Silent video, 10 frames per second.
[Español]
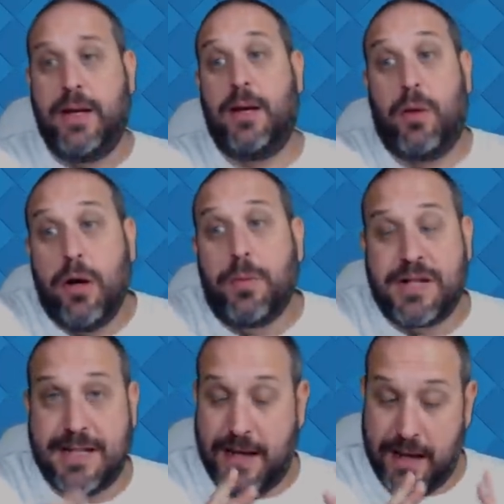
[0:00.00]
Y bueno,
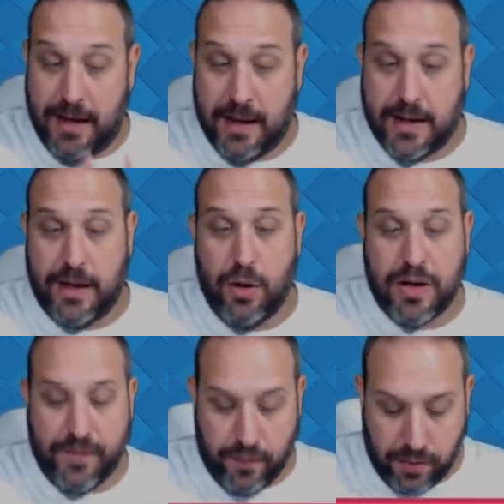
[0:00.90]
pues eh, creo
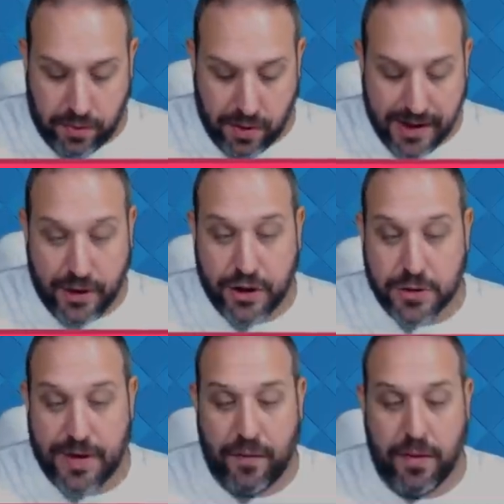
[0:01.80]
que funciona y
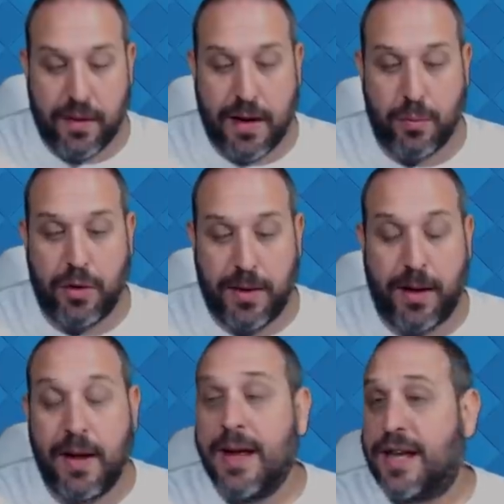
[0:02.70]
os va a funcionar muy
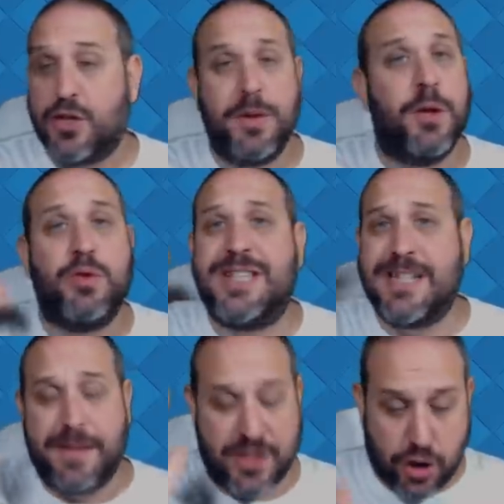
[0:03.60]
bien. He subido
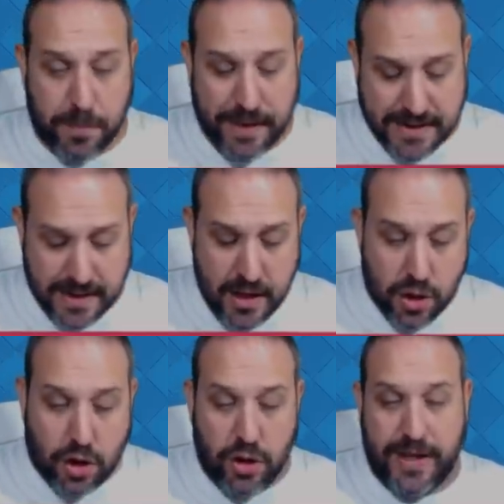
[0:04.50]
muchísimas copas
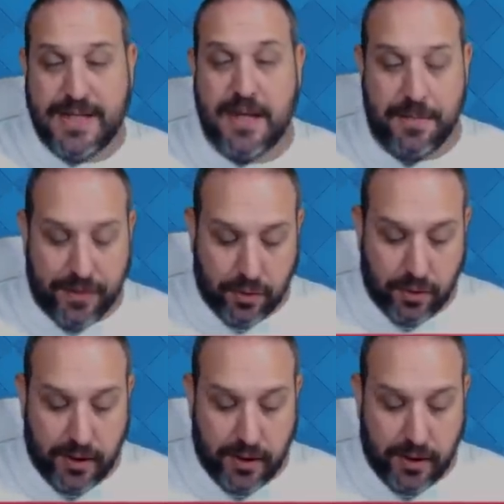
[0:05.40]
con este mazo.